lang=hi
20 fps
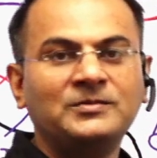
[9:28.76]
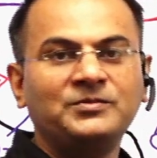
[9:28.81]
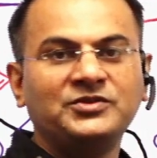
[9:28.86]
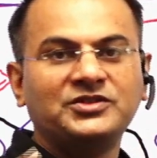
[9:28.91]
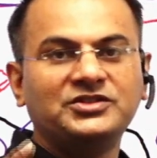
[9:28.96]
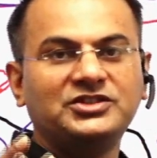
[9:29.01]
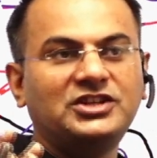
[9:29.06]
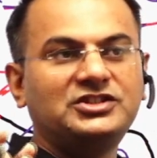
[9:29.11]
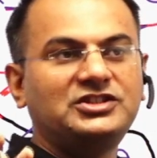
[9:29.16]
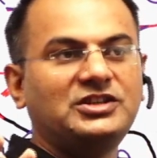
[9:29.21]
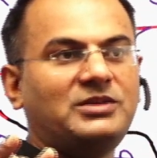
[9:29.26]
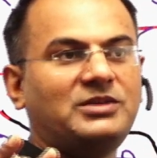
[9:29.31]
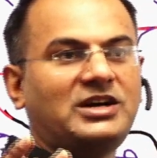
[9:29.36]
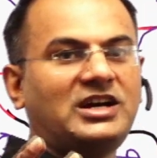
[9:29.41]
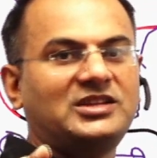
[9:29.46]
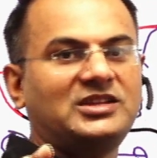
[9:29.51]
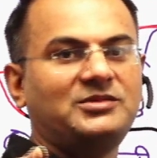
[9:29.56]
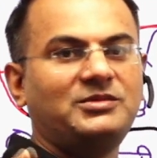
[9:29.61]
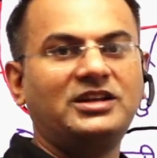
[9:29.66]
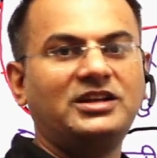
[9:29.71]
जैसे
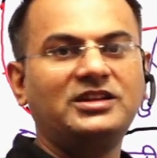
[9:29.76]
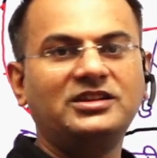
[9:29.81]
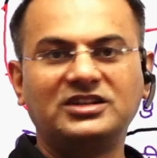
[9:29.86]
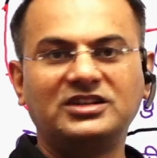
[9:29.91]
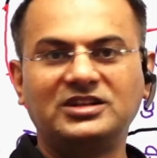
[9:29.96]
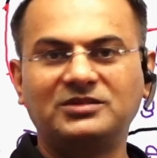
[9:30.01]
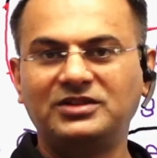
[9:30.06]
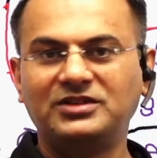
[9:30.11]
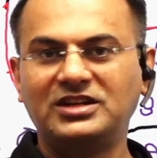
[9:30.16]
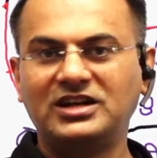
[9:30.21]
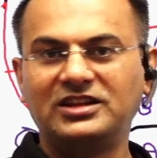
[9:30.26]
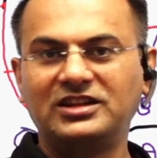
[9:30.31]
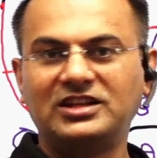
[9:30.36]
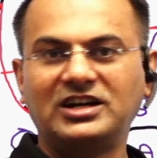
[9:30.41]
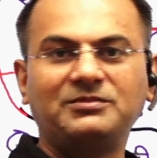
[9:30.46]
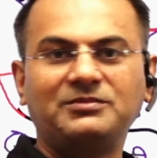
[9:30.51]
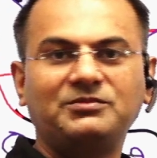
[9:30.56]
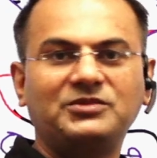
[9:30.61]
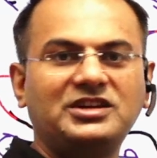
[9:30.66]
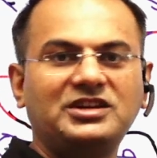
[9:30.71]
भारत में नर्मदा
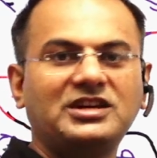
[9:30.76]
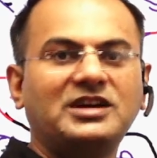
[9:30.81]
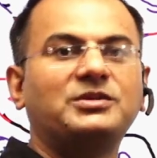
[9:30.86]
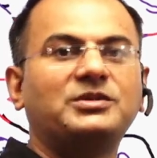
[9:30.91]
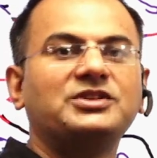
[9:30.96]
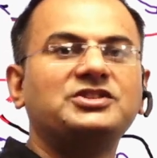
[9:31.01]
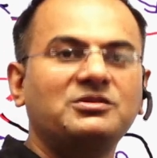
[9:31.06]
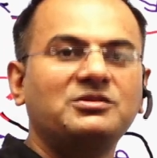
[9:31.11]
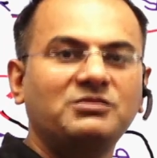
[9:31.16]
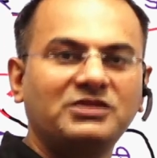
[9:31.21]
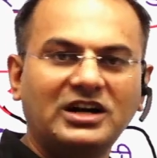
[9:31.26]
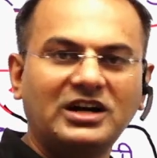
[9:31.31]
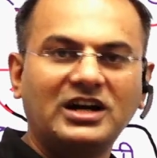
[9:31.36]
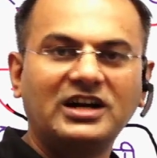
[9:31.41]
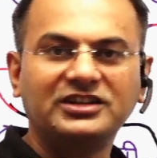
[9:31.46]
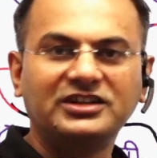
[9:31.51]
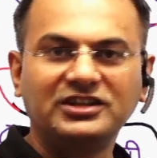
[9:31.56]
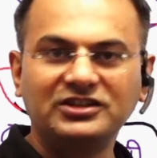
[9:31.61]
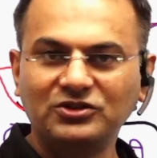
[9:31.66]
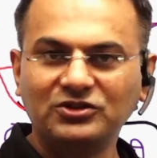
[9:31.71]
ताप्ती या पश्चिमी
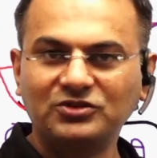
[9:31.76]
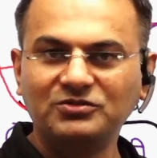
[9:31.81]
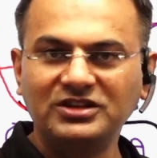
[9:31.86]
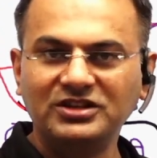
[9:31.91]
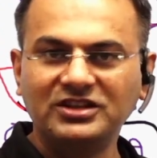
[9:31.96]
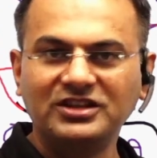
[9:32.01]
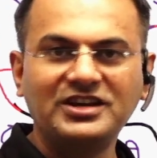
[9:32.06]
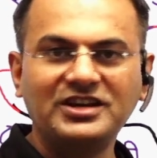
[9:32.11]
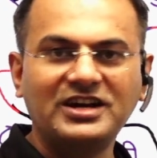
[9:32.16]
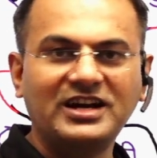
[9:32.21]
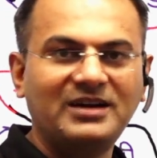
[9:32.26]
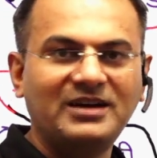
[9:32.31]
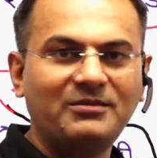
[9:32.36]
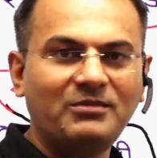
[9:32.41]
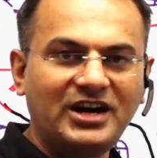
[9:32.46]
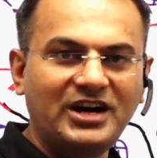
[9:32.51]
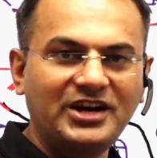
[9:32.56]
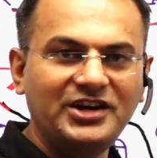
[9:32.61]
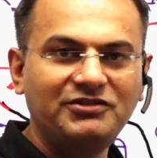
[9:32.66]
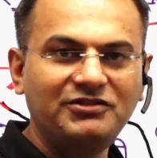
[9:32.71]
घाट की जो भी नदियां है
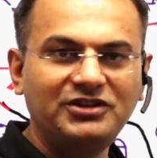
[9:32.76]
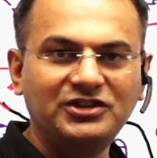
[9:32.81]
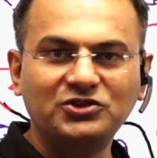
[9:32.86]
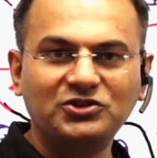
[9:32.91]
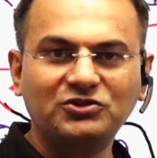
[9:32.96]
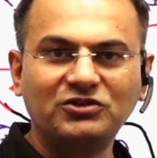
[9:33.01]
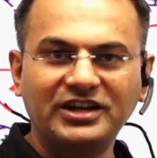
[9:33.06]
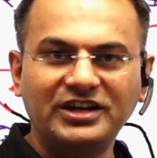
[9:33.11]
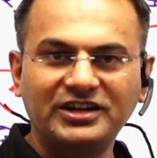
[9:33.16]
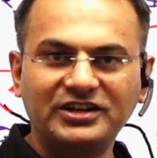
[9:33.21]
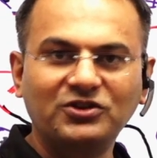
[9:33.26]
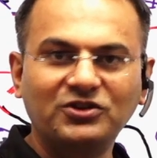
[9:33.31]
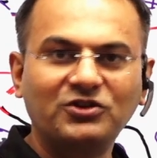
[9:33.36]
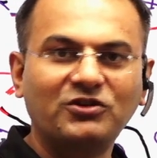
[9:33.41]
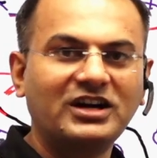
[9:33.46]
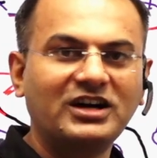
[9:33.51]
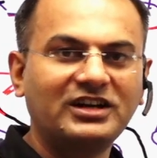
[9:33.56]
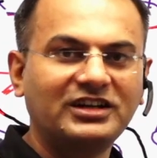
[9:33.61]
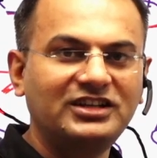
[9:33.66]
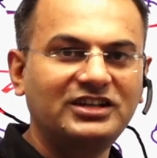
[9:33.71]
मांडवी जुआरी
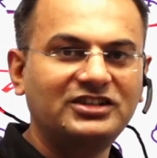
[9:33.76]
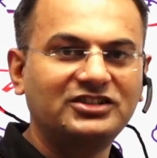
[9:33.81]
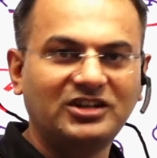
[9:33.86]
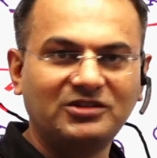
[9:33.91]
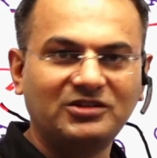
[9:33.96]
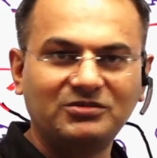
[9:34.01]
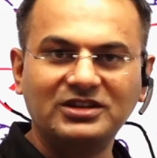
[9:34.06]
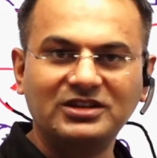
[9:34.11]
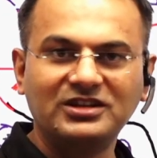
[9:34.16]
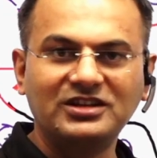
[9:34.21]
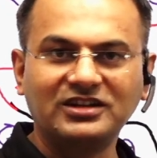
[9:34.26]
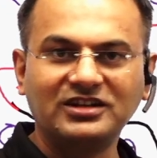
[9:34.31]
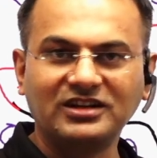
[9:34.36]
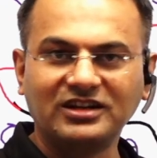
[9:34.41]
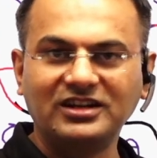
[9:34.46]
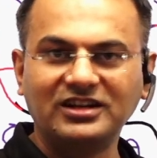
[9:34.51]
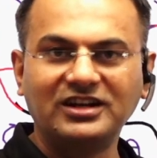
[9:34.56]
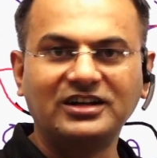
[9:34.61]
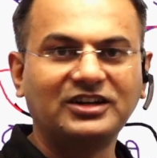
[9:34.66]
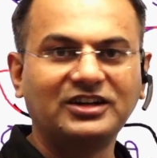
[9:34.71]
गोवा की सरबती
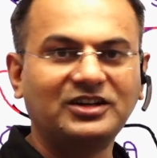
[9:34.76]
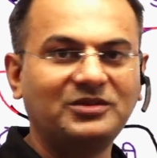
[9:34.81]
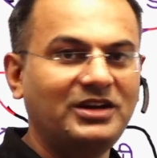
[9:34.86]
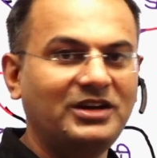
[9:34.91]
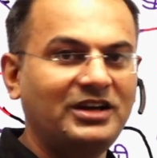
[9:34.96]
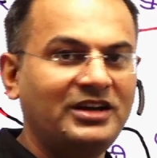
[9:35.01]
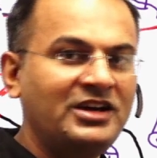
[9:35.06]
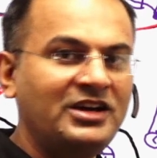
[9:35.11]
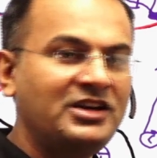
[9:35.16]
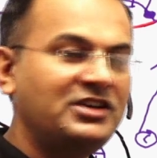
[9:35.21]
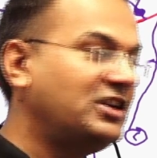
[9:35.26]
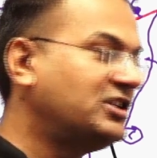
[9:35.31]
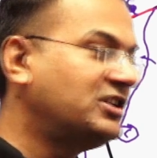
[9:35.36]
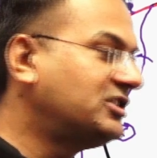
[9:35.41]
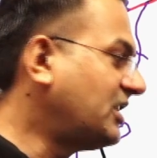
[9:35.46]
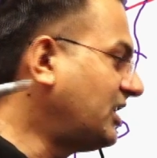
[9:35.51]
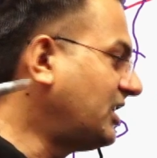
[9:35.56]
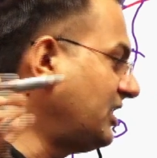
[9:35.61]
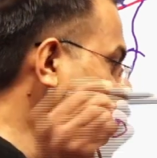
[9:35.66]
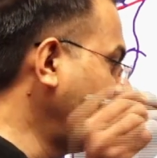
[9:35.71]
कर्नाटक में ये
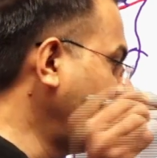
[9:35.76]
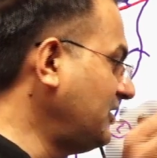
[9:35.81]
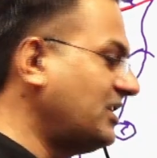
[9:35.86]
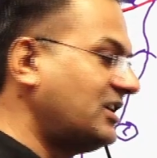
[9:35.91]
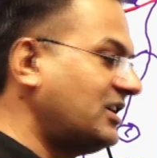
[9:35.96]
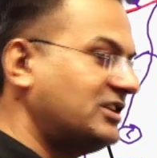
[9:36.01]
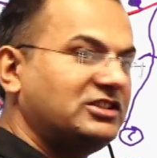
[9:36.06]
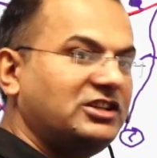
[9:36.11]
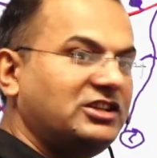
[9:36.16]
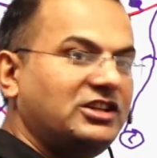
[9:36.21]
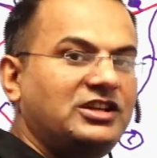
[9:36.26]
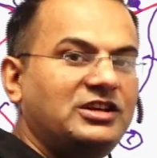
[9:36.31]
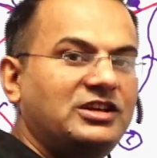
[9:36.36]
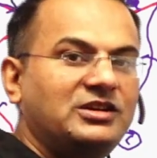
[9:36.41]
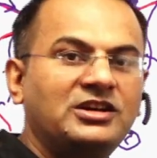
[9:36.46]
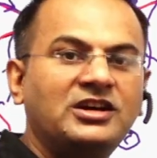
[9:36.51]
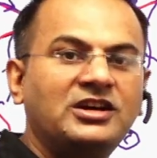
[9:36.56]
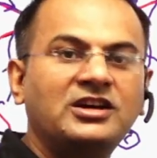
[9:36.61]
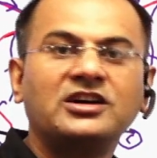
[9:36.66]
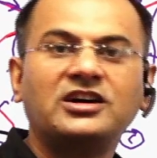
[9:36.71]
सारी नदियां सीधी
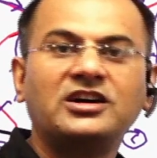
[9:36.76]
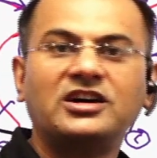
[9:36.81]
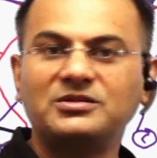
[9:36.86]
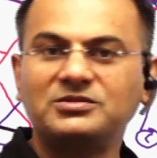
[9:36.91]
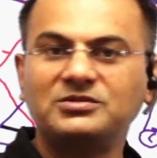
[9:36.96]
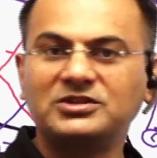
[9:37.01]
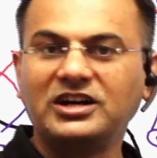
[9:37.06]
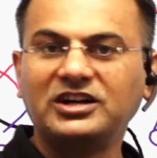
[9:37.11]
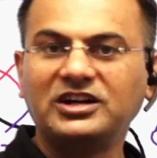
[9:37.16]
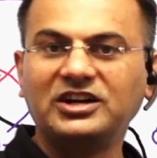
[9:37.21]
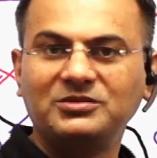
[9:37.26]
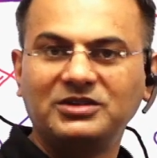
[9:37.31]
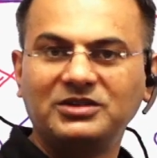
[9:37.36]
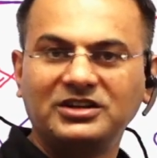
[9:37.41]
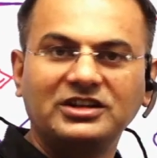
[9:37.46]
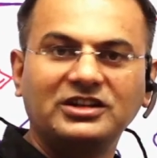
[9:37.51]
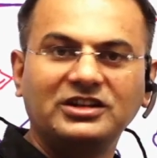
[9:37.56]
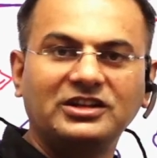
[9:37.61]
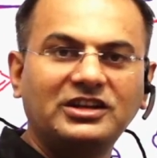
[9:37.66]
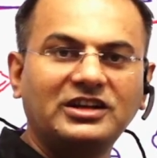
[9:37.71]
अरब सागर में
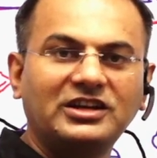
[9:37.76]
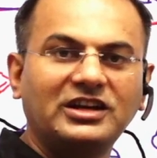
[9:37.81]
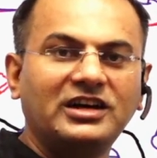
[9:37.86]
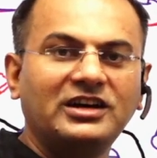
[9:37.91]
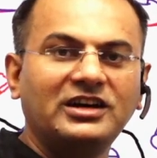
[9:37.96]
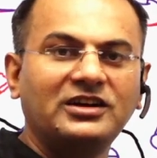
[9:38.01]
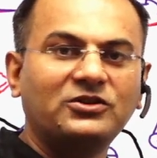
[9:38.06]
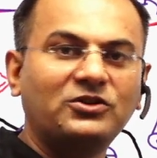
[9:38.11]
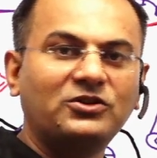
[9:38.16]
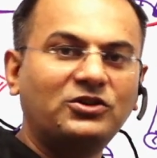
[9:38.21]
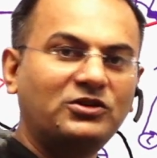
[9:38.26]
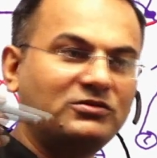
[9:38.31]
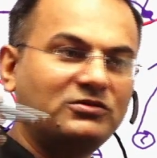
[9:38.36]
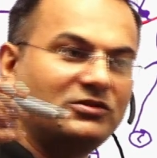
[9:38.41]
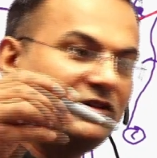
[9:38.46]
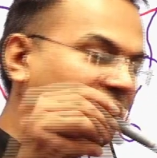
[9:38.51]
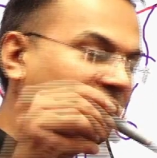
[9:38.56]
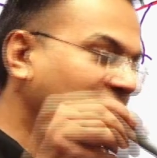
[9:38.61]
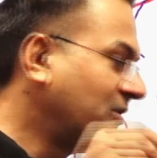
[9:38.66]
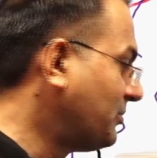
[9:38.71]
गिरती है और
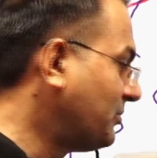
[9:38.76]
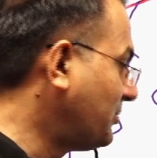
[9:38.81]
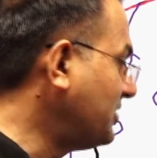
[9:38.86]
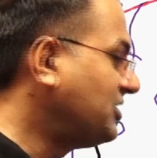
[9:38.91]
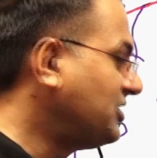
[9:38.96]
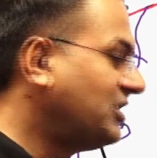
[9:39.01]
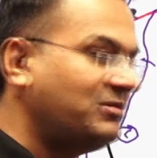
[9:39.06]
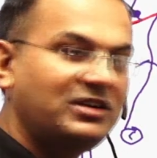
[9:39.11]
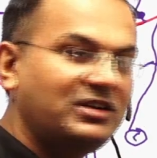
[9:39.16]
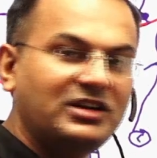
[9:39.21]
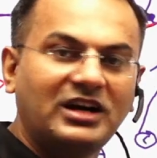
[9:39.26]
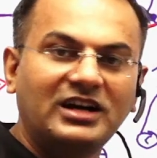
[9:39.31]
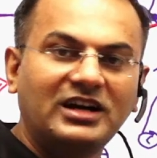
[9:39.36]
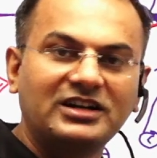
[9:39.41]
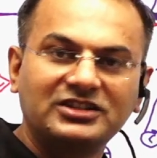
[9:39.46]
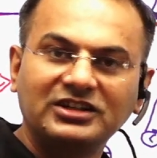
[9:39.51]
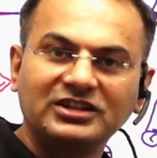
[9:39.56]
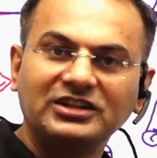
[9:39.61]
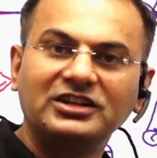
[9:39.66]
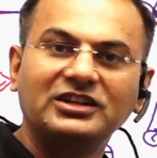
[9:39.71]
वो पश्चिमी घाट
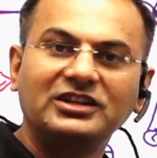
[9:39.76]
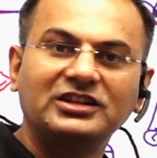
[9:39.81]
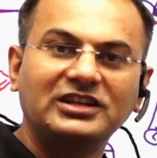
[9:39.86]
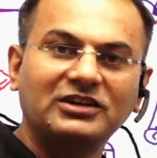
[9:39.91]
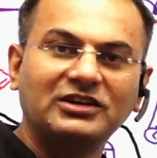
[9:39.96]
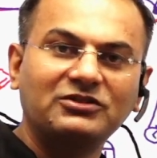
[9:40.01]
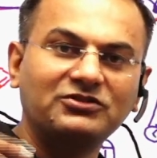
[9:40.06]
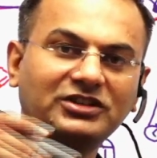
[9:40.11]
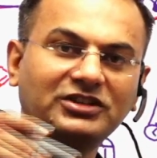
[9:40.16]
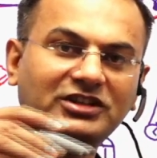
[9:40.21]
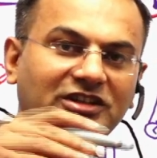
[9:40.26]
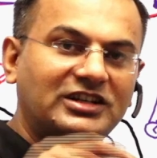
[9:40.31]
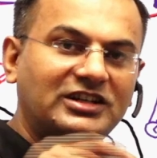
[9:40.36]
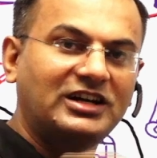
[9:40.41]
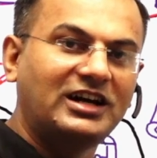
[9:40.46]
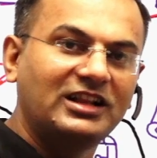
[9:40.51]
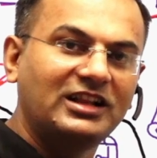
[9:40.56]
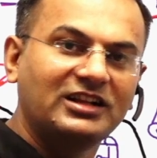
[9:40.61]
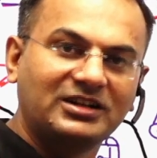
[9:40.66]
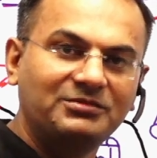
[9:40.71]
से गिरती है उनकी
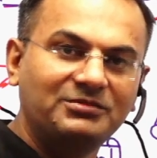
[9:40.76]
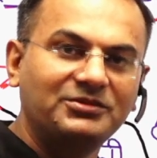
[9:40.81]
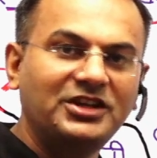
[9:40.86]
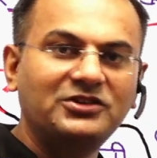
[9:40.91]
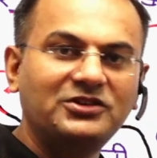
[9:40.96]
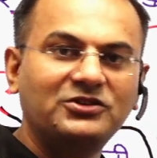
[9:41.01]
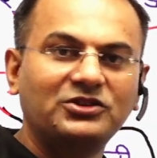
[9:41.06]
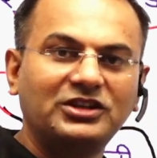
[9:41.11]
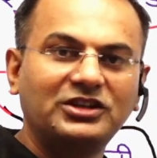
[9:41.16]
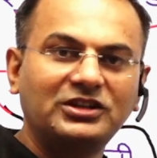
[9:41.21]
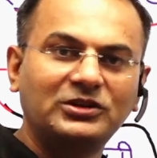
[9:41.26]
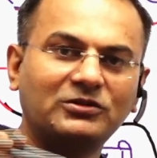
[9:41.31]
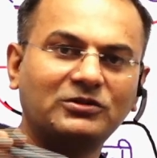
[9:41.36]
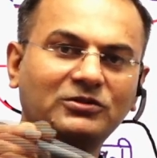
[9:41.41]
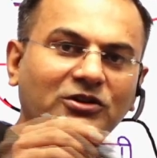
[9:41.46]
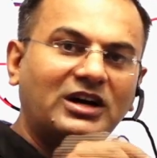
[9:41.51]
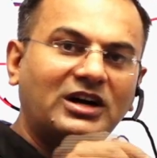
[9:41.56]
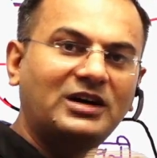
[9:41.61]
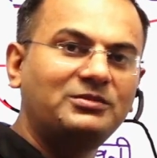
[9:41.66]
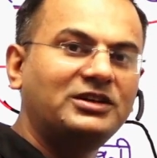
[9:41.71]
ढाल कम नहीं होती तो वो
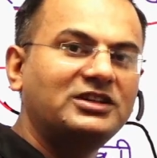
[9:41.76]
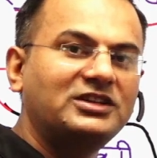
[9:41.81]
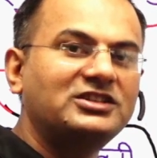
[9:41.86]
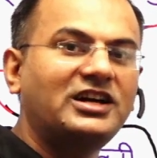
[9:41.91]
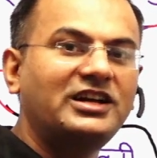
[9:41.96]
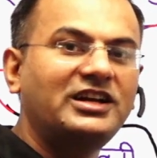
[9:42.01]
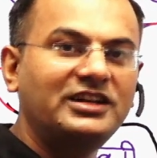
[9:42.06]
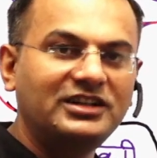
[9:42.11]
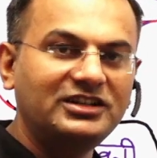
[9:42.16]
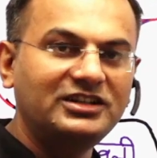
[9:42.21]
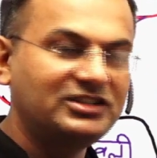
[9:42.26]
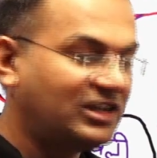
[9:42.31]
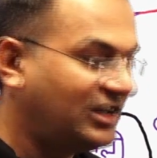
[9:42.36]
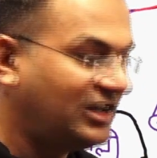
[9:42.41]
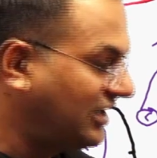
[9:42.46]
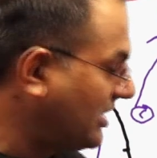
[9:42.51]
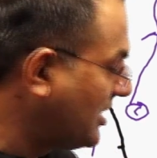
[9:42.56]
आपके सारी की सारी